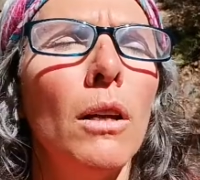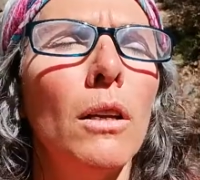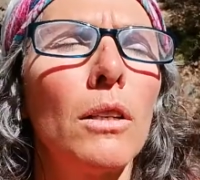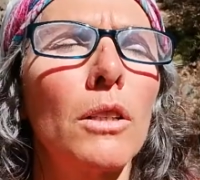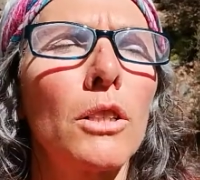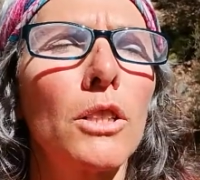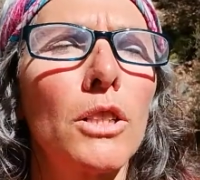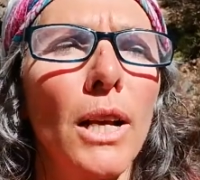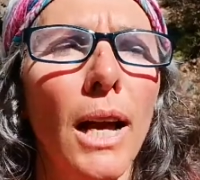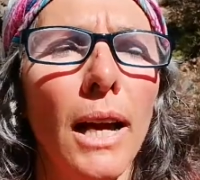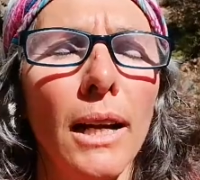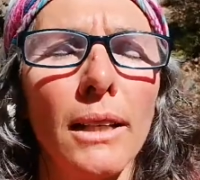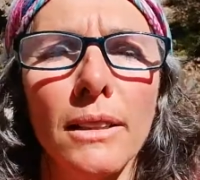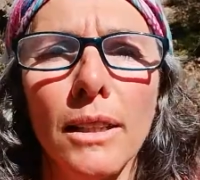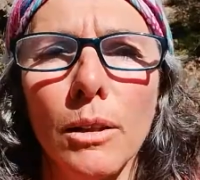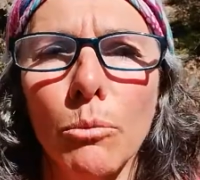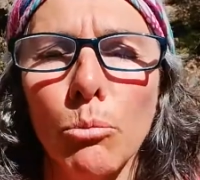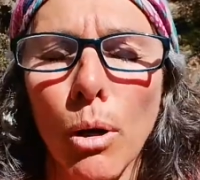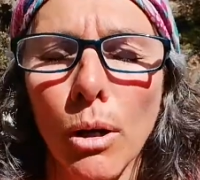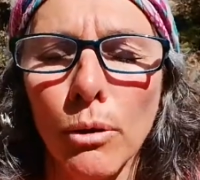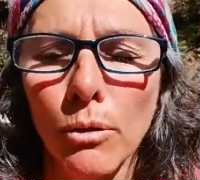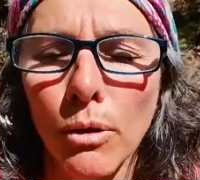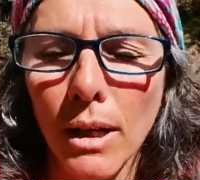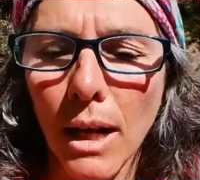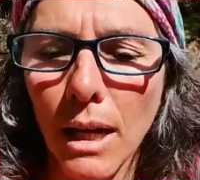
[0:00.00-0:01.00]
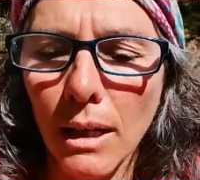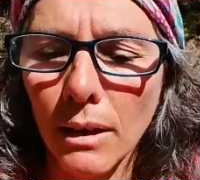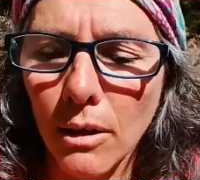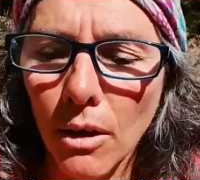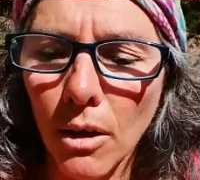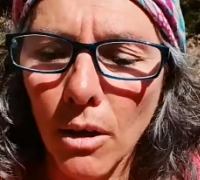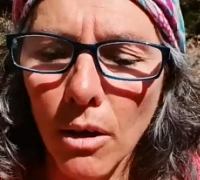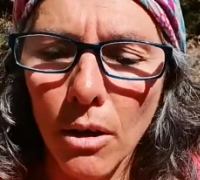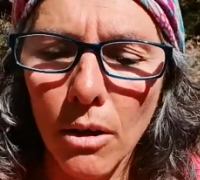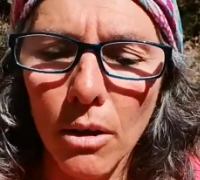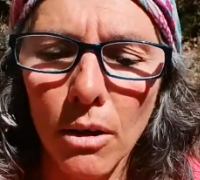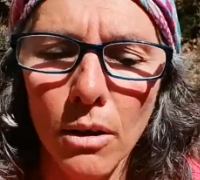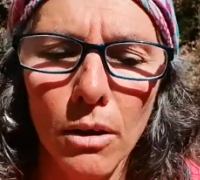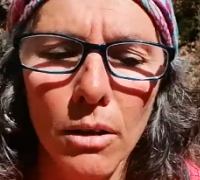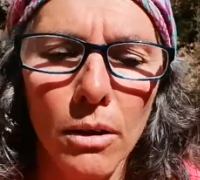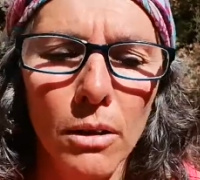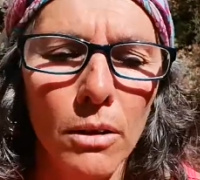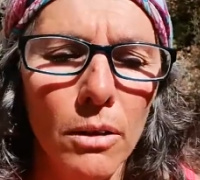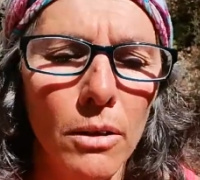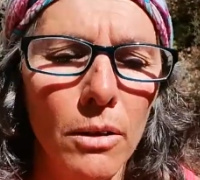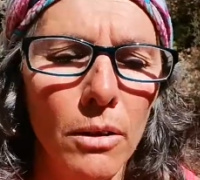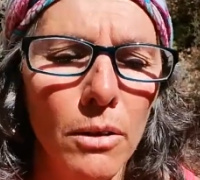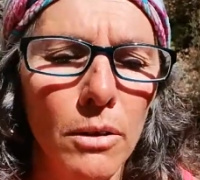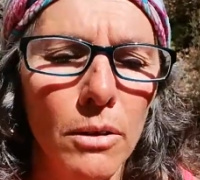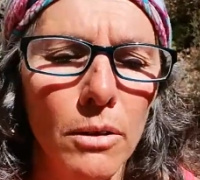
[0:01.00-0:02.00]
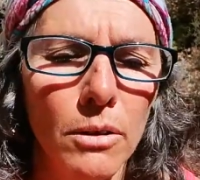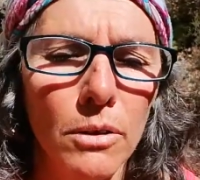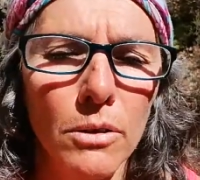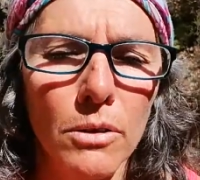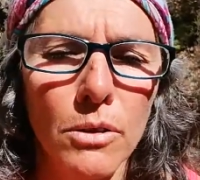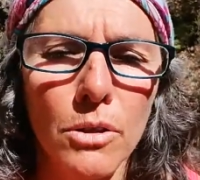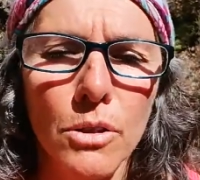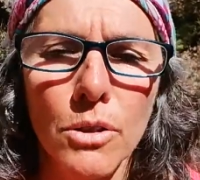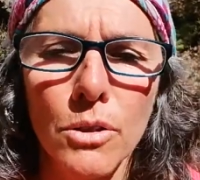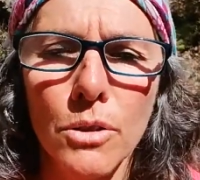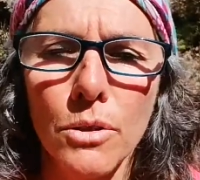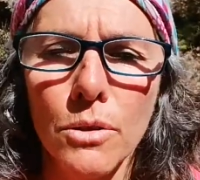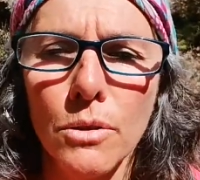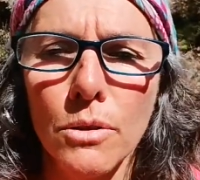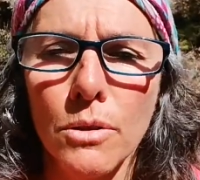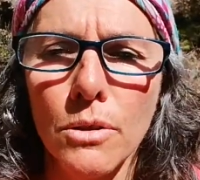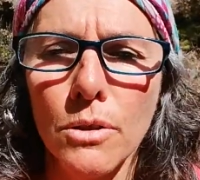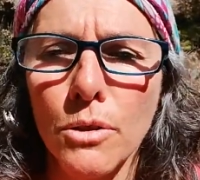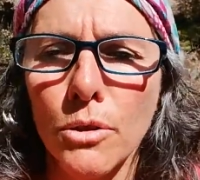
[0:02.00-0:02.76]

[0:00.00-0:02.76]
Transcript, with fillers: j'ai arrêté de boire de l'alcool, euh,